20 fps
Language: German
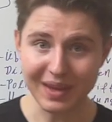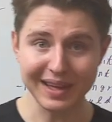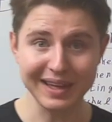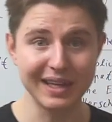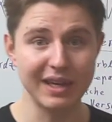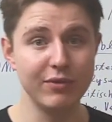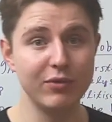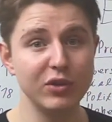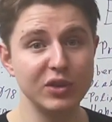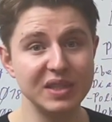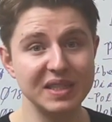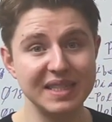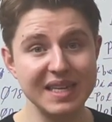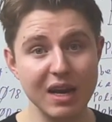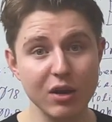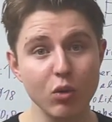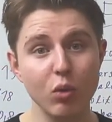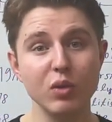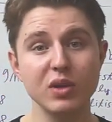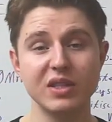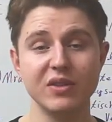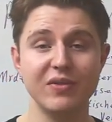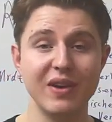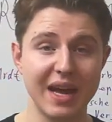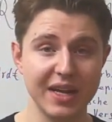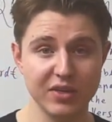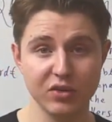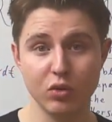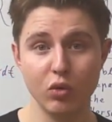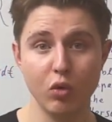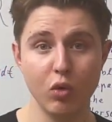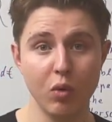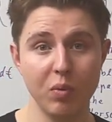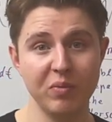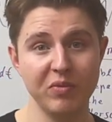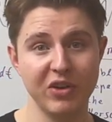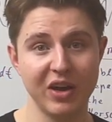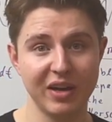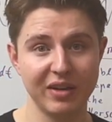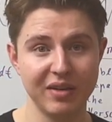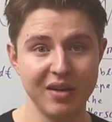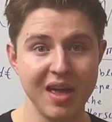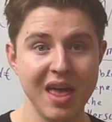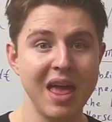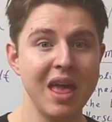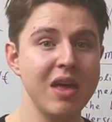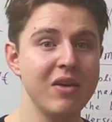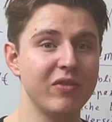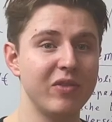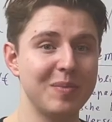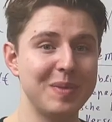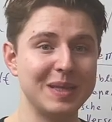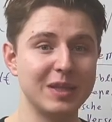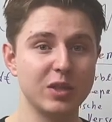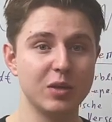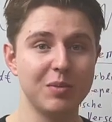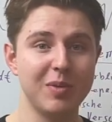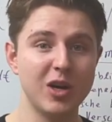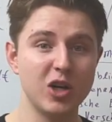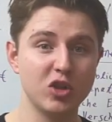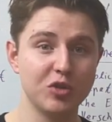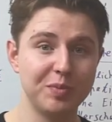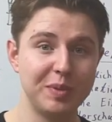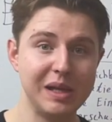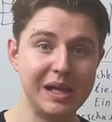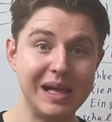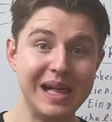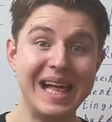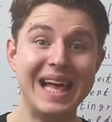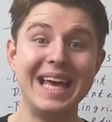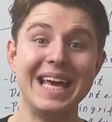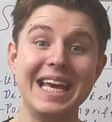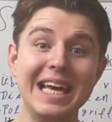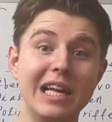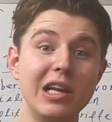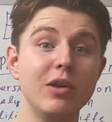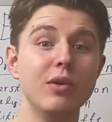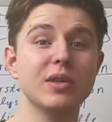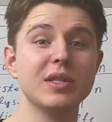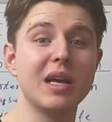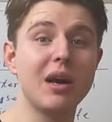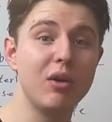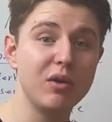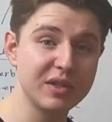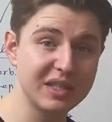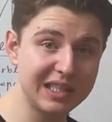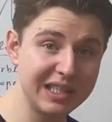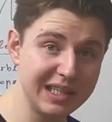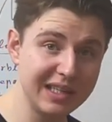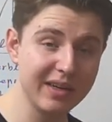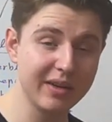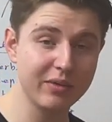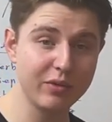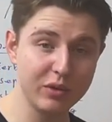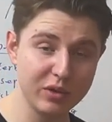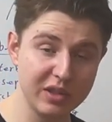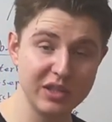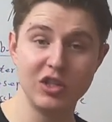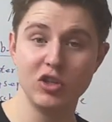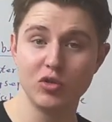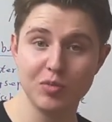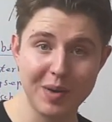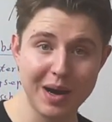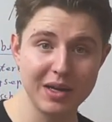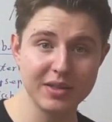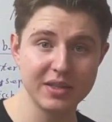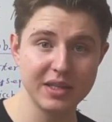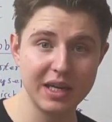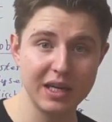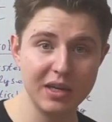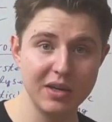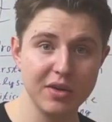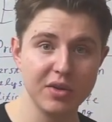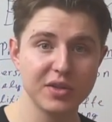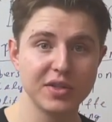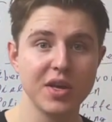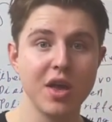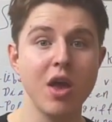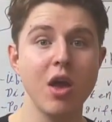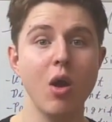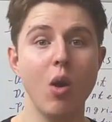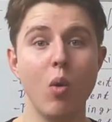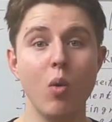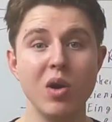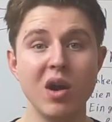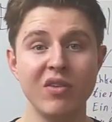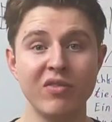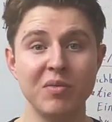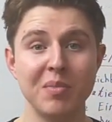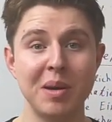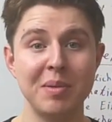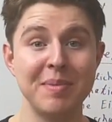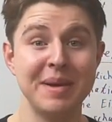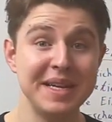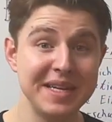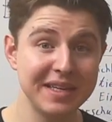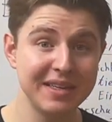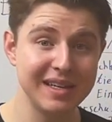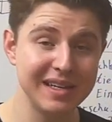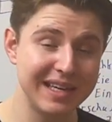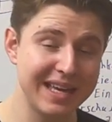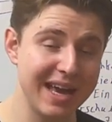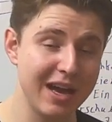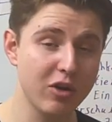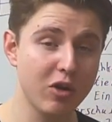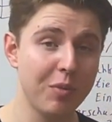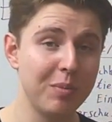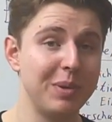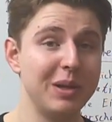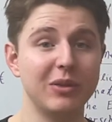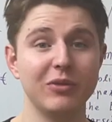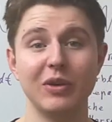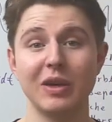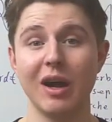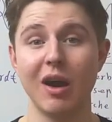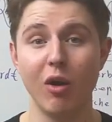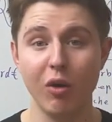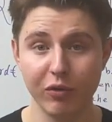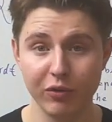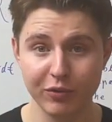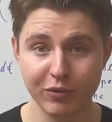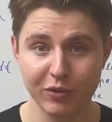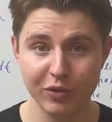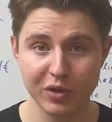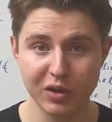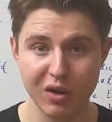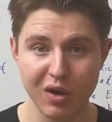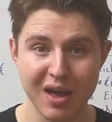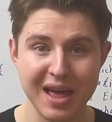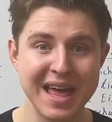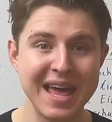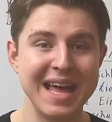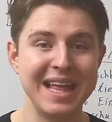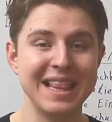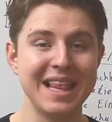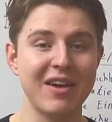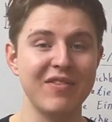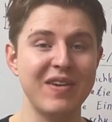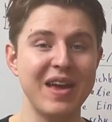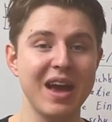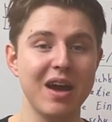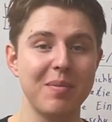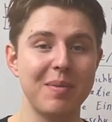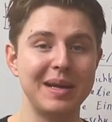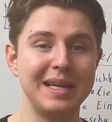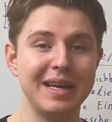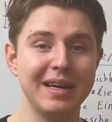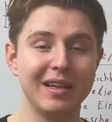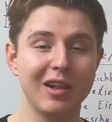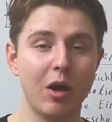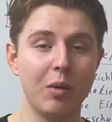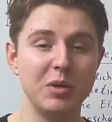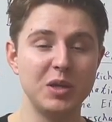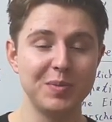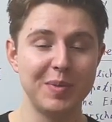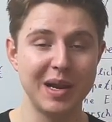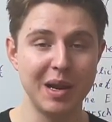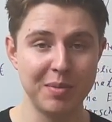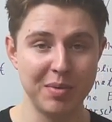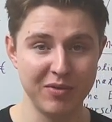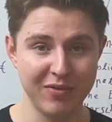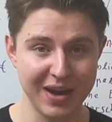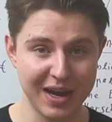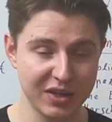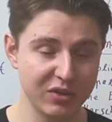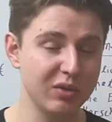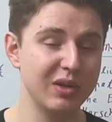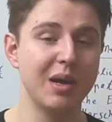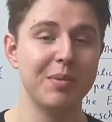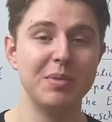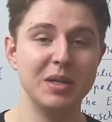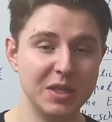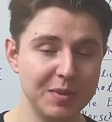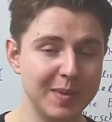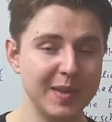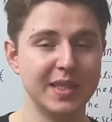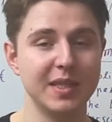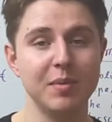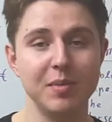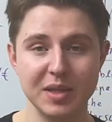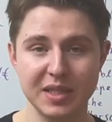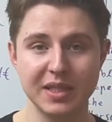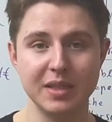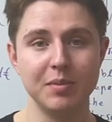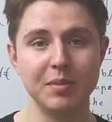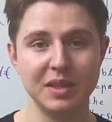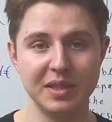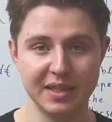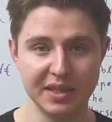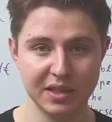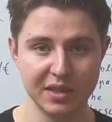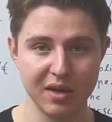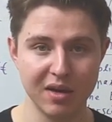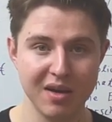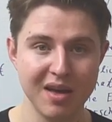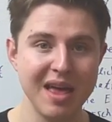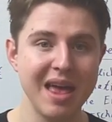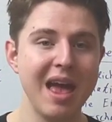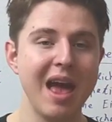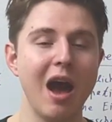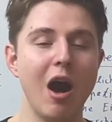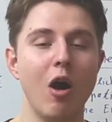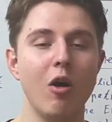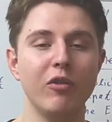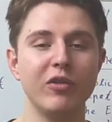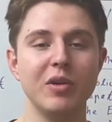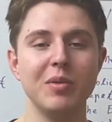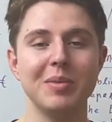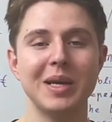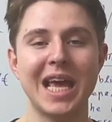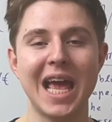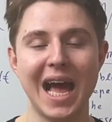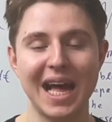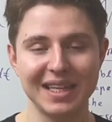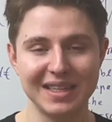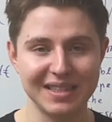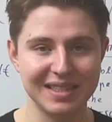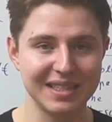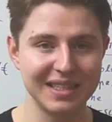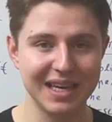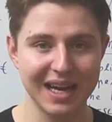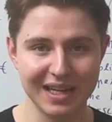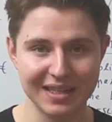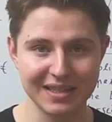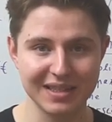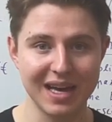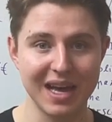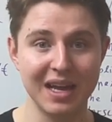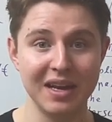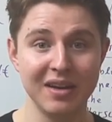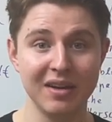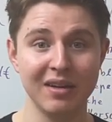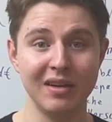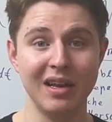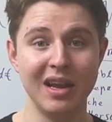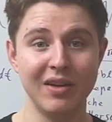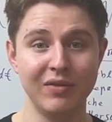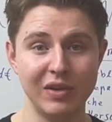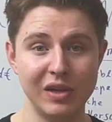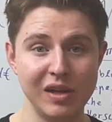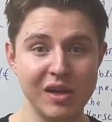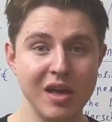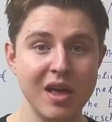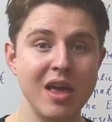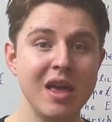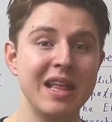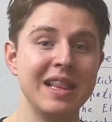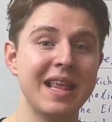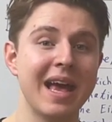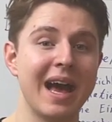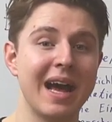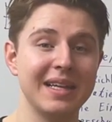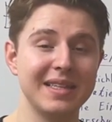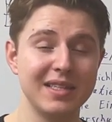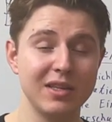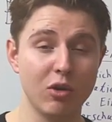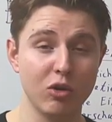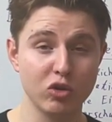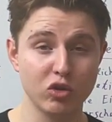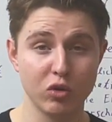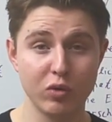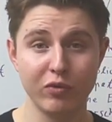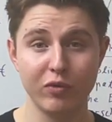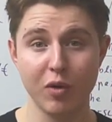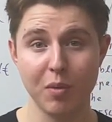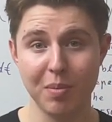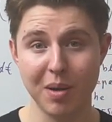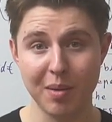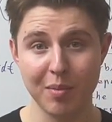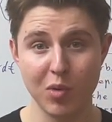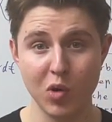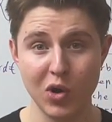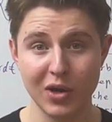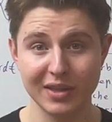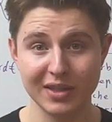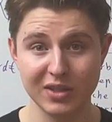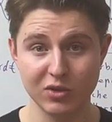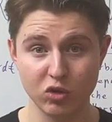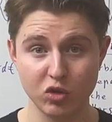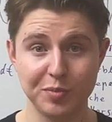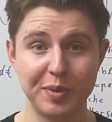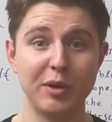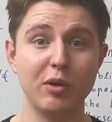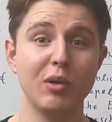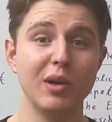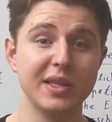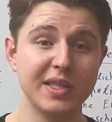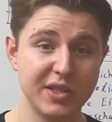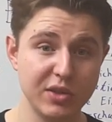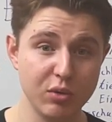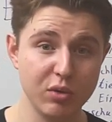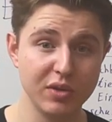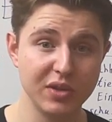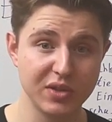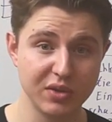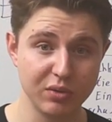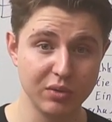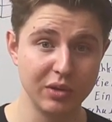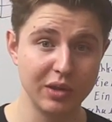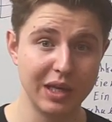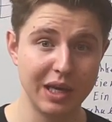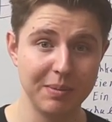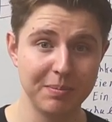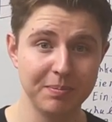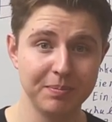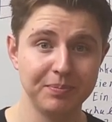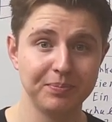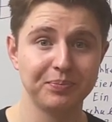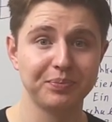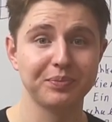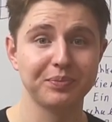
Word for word: hier würden sehr große Werte gehoben werden, wenn man zum Beispiel Helios ausgliedern würde, die Sparte Helios, oder wenn man Medical Care komplett verkaufen würde. Da wäre man hier, glaube ich, bei der Bewertung, und da bin ich mir ziemlich, ziemlich sicher, auf einem ganz, ganz anderen Level. Da hat es auch schon vor ein paar Monaten zu Spekulationen zugegeben.